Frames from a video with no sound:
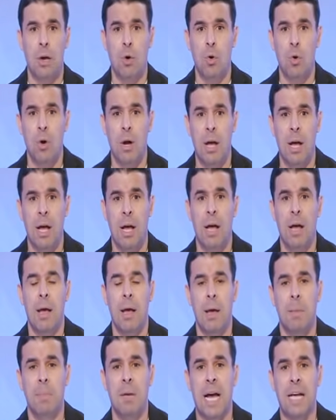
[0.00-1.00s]
هو
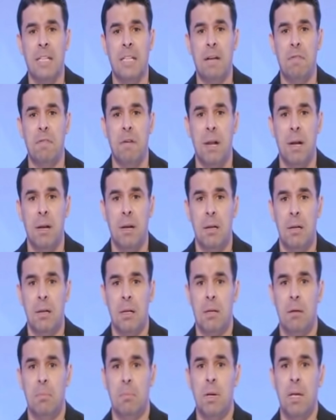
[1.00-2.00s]
بيحتفل
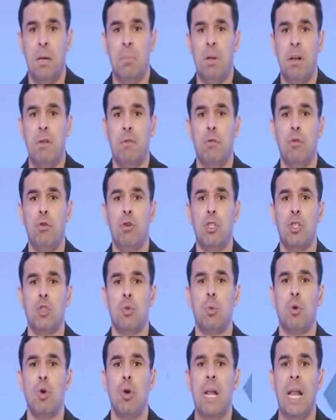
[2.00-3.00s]
بالفوز
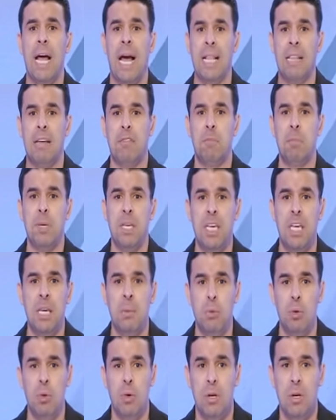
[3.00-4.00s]
وبكل هدف
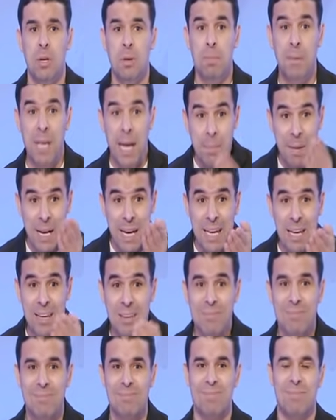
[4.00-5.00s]
بيجيبه بيعمل ايه
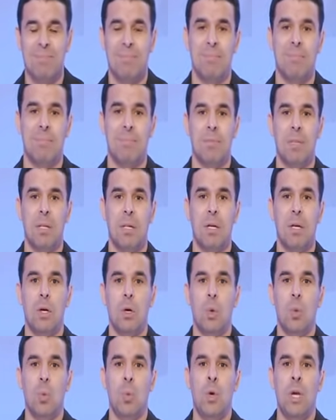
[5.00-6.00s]

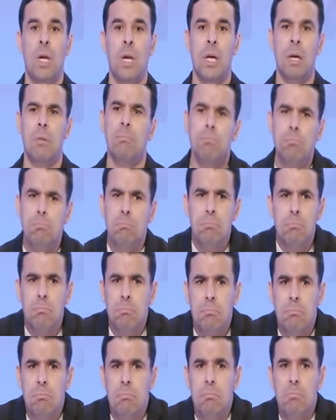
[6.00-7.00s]
و
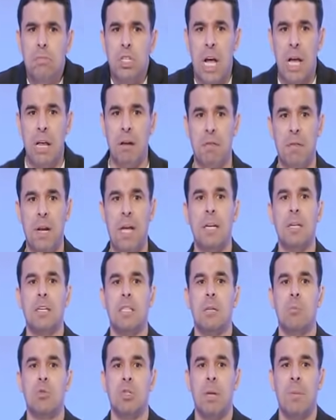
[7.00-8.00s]
مش عارف لجنه
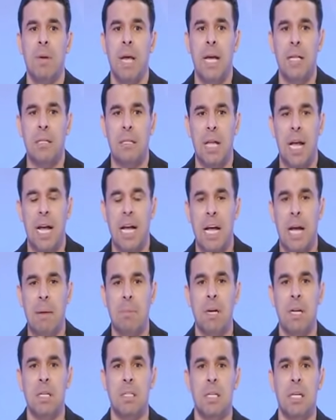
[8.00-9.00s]
المسابقات حاج
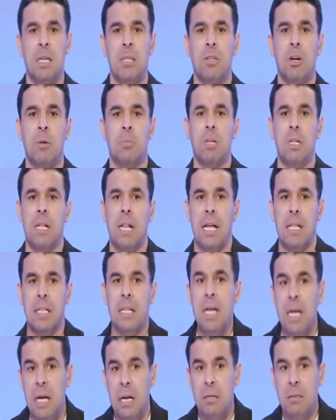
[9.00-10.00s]
عامر حسين رابطه
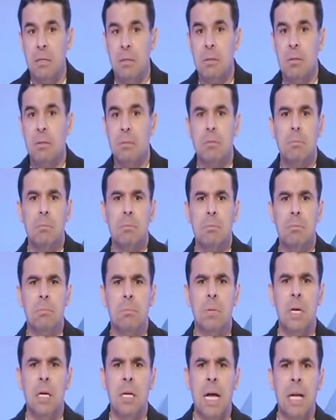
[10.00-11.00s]
الانديه
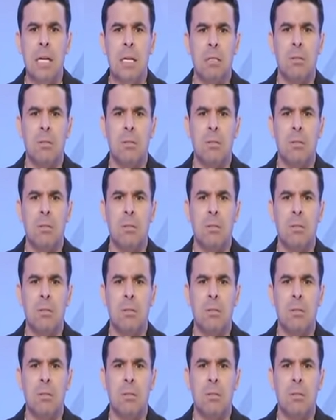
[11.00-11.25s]
يعني